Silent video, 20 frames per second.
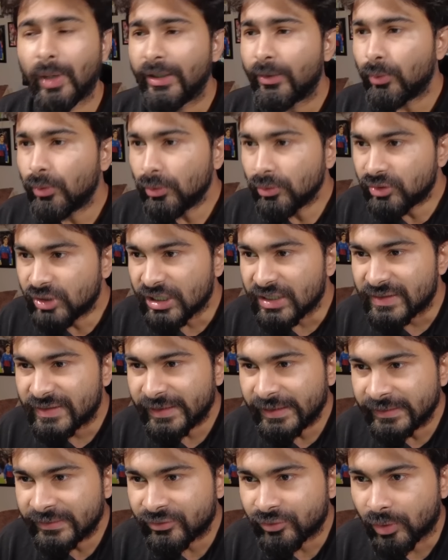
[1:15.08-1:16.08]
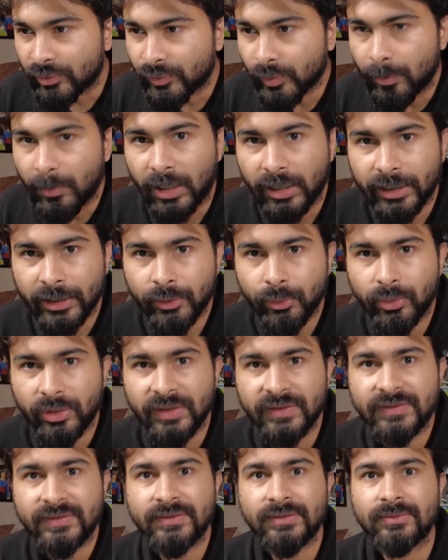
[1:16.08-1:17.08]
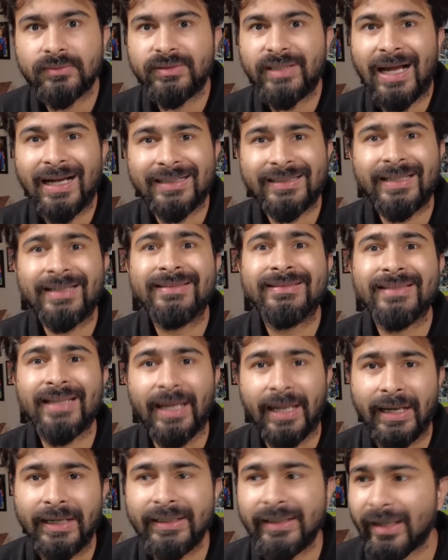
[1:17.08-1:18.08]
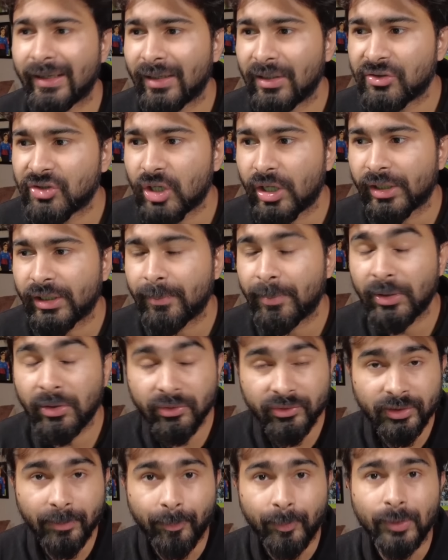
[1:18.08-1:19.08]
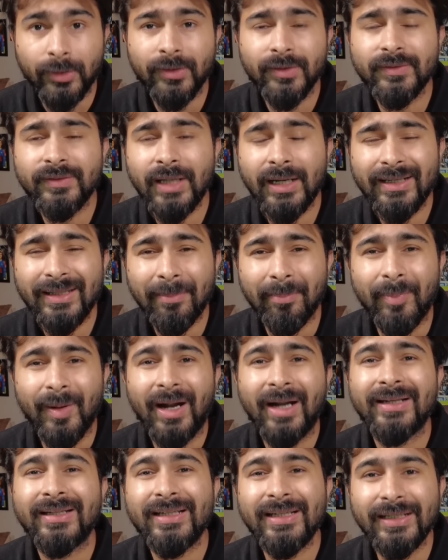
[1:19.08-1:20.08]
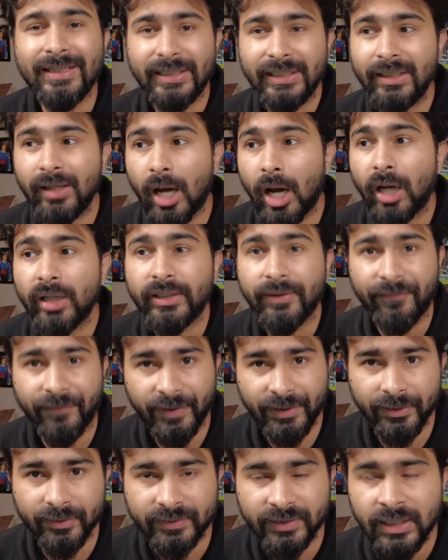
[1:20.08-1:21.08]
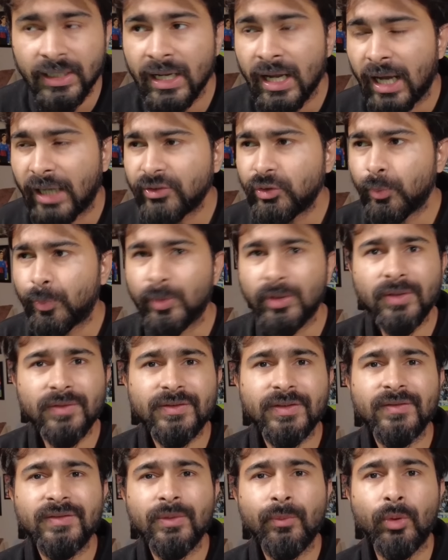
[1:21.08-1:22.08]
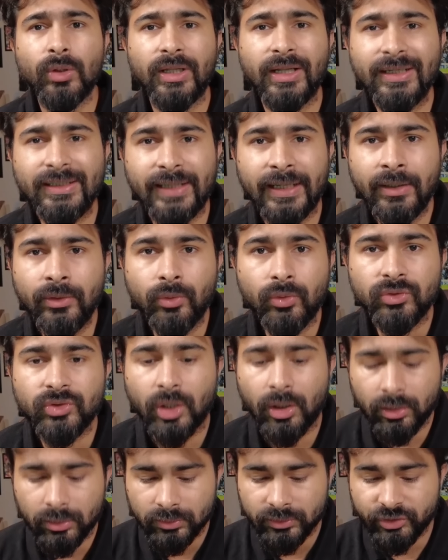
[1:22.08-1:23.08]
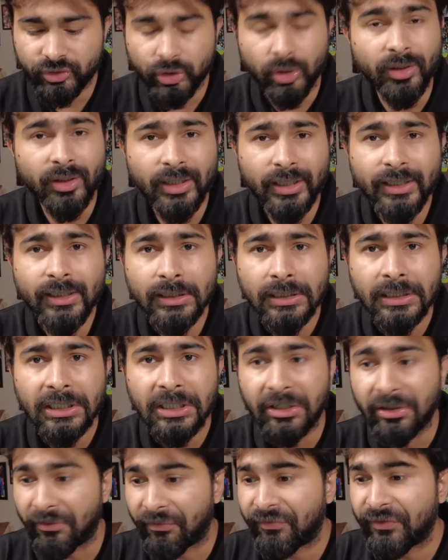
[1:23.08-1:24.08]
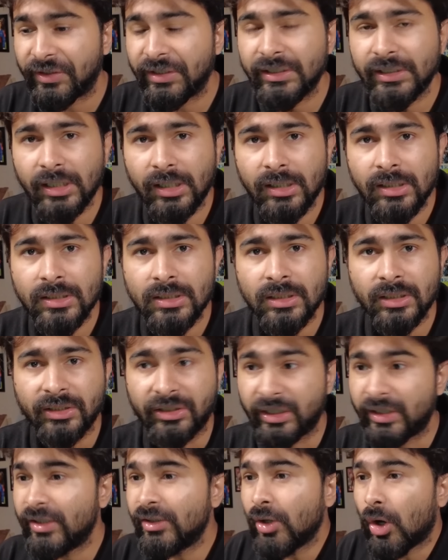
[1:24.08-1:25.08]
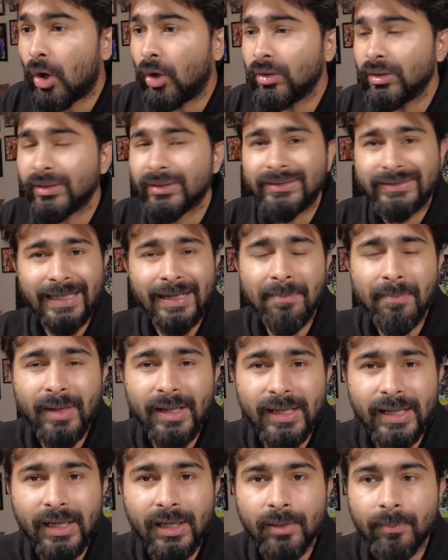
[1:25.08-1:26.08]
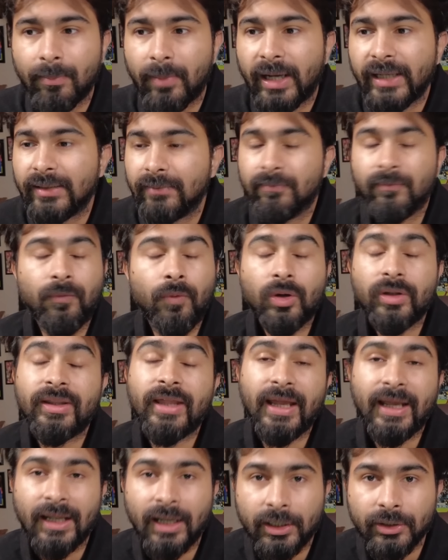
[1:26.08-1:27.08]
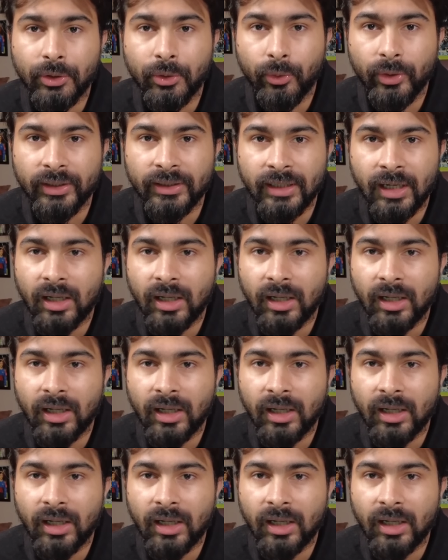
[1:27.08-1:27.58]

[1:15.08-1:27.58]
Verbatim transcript: सो आई डोंट नो चेल्सी इस ट्रांसफर मार्केट को किस टैक्टिक से हिट करना चाह रही है बिकॉज द प्लेयर्स दैट दे बैडली नीड आर डिफेंडर्स एंड जो प्लेयर्स जिनसे वो लिंक्ड है दोज आर स्टर्लिंग रफीनिया डीयोंग टेम्बेले भाई व्हाट द हेल आर यू डूइंग